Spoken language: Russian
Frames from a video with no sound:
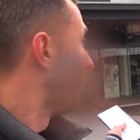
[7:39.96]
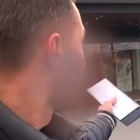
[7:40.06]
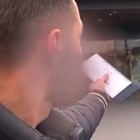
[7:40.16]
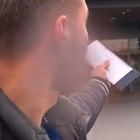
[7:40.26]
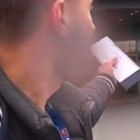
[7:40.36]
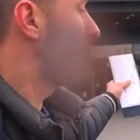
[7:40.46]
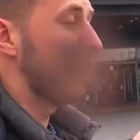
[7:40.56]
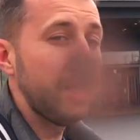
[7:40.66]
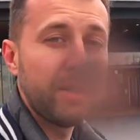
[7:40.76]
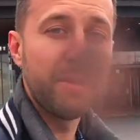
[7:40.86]
можно как
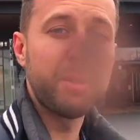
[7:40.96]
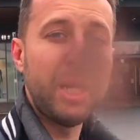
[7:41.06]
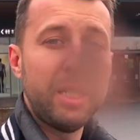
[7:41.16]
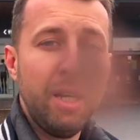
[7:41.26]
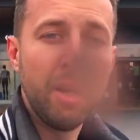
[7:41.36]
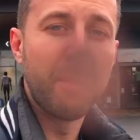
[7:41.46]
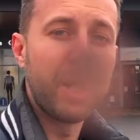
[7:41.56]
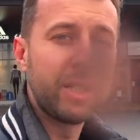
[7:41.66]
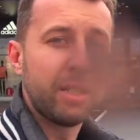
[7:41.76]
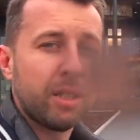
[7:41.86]
ориентиром взять
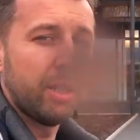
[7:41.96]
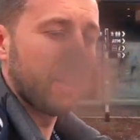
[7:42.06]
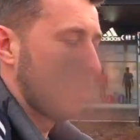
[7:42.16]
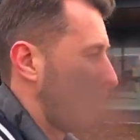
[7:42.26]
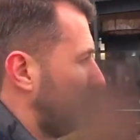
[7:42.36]
бренд Adidas.